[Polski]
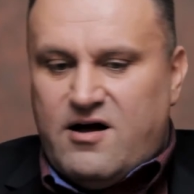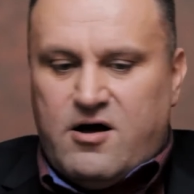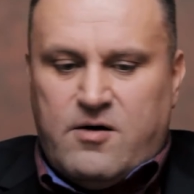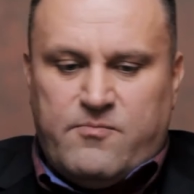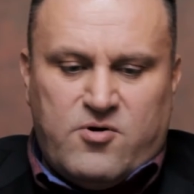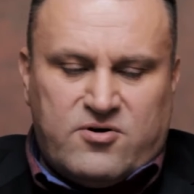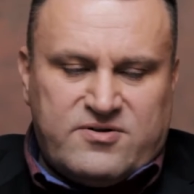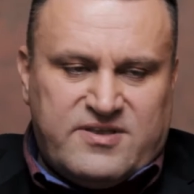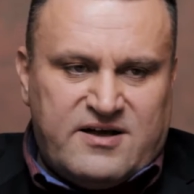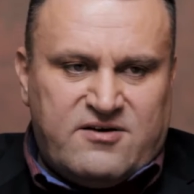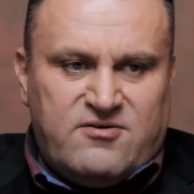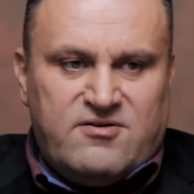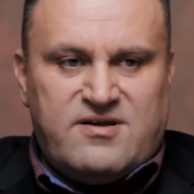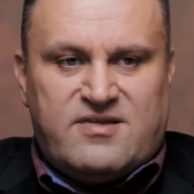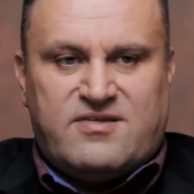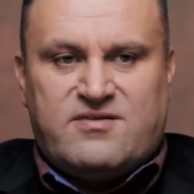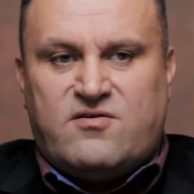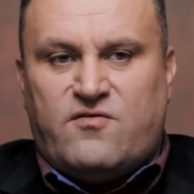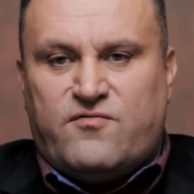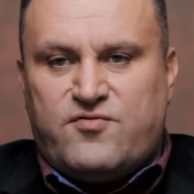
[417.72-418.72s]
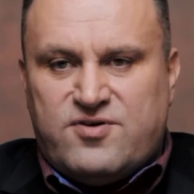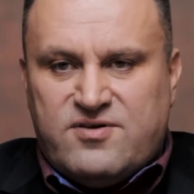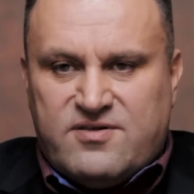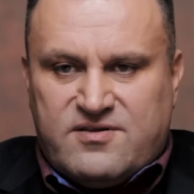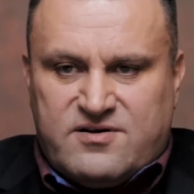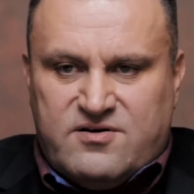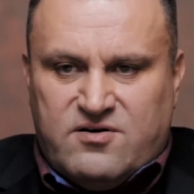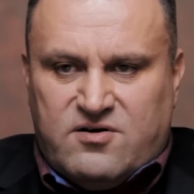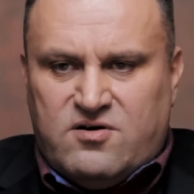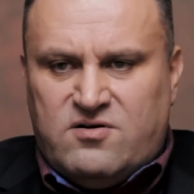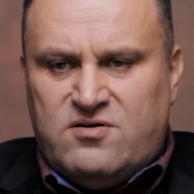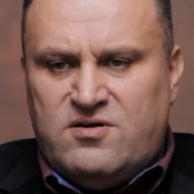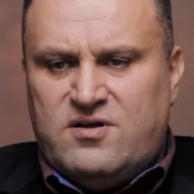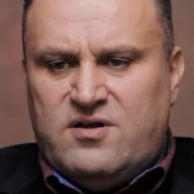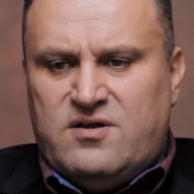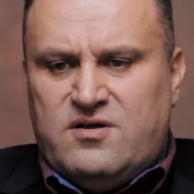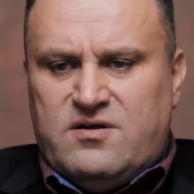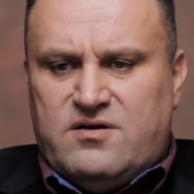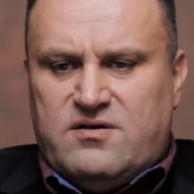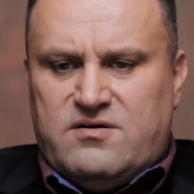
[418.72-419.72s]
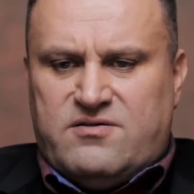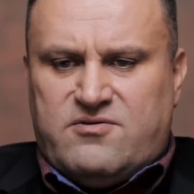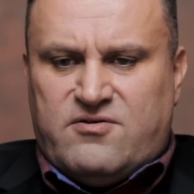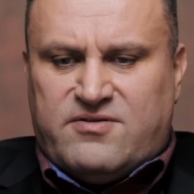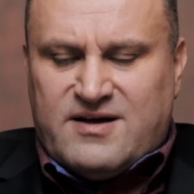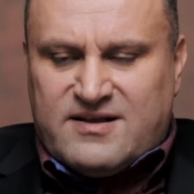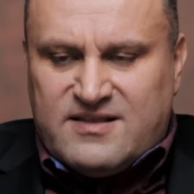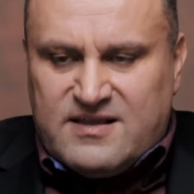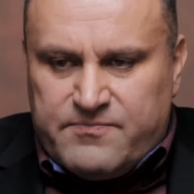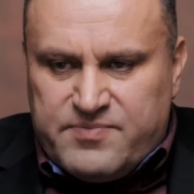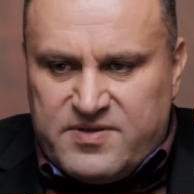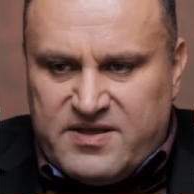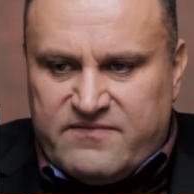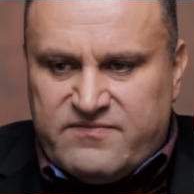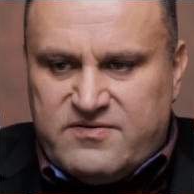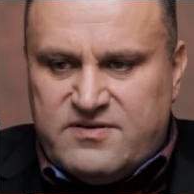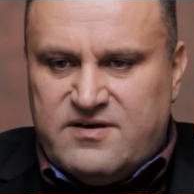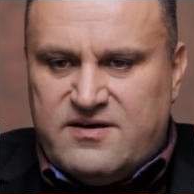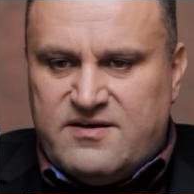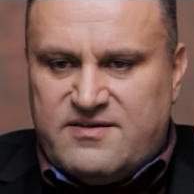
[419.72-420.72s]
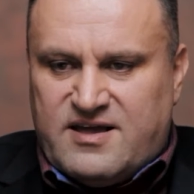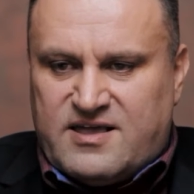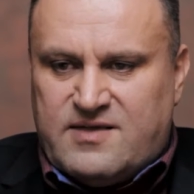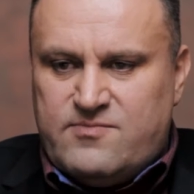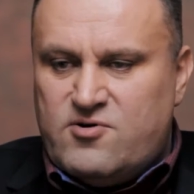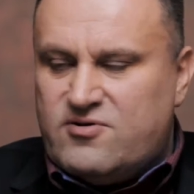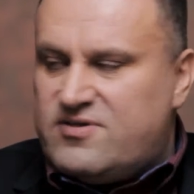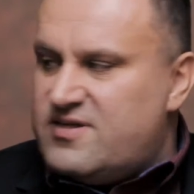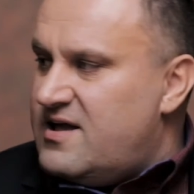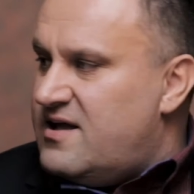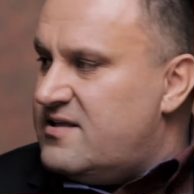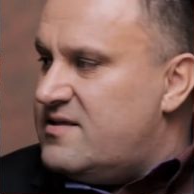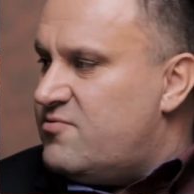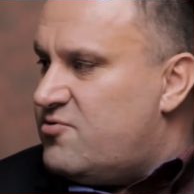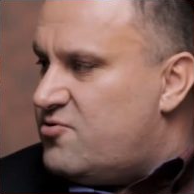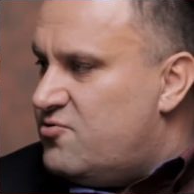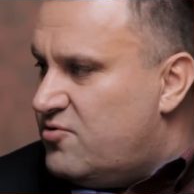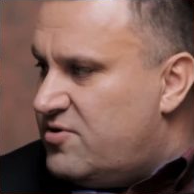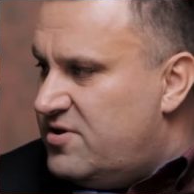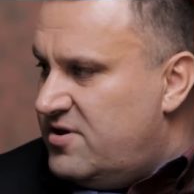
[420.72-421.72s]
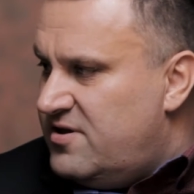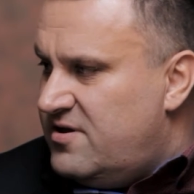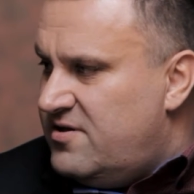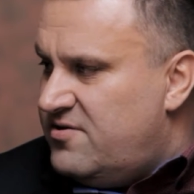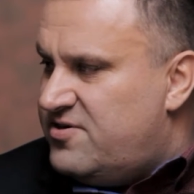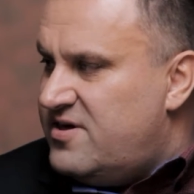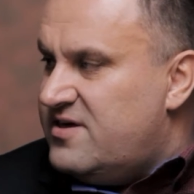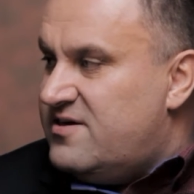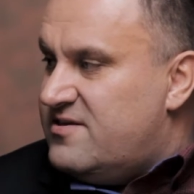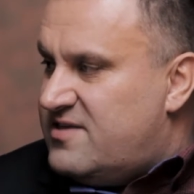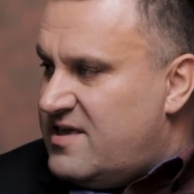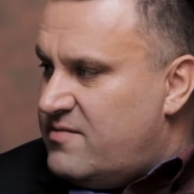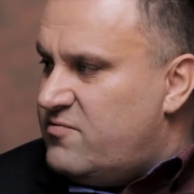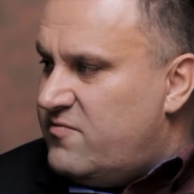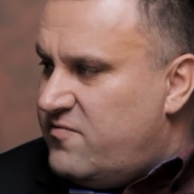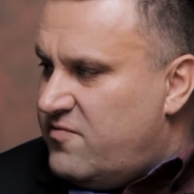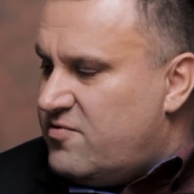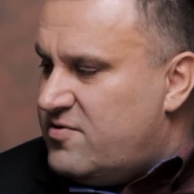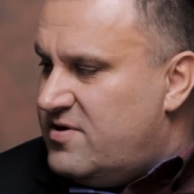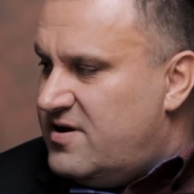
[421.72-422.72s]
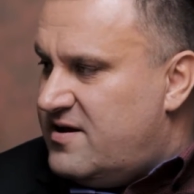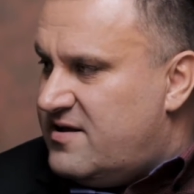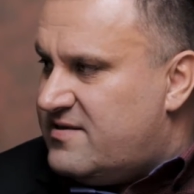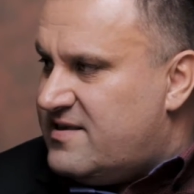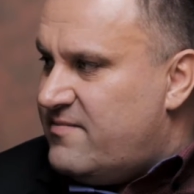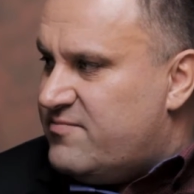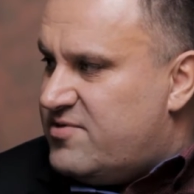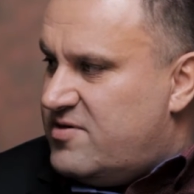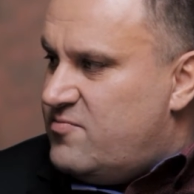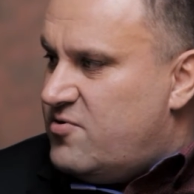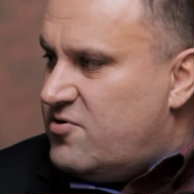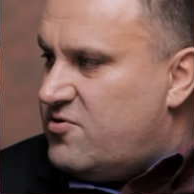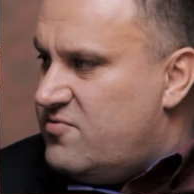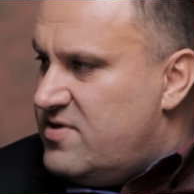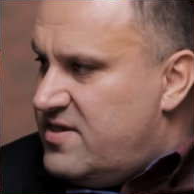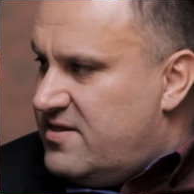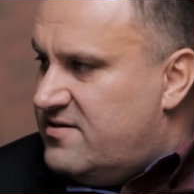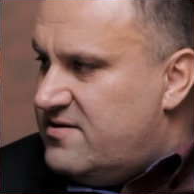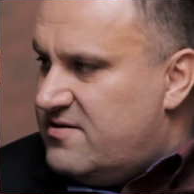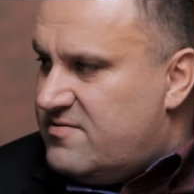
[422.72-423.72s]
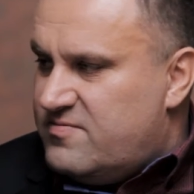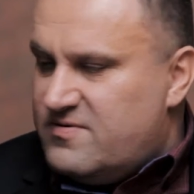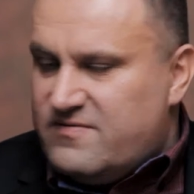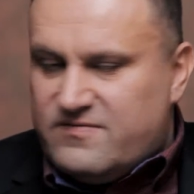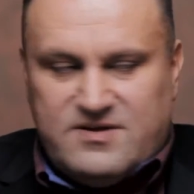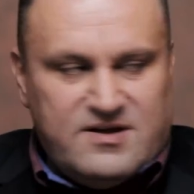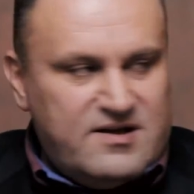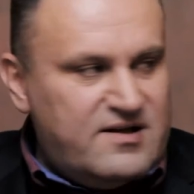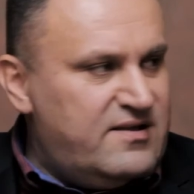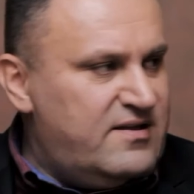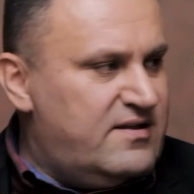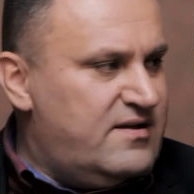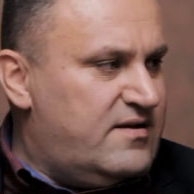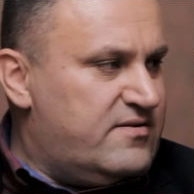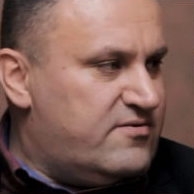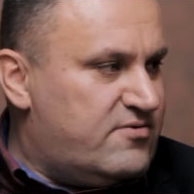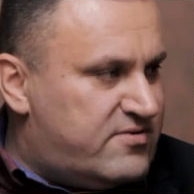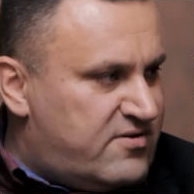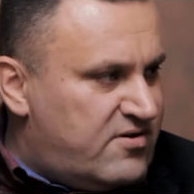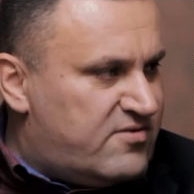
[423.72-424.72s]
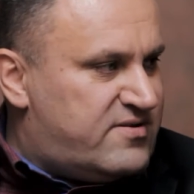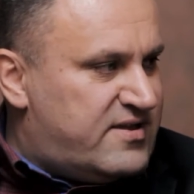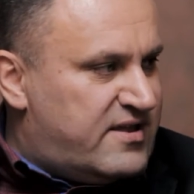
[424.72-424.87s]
obok tego jest to wszystko, co tak naprawdę jest takim oceanem mhm. sztuki, dzięki temu w ogóle tam ci mogą istnieć, prawda? To, to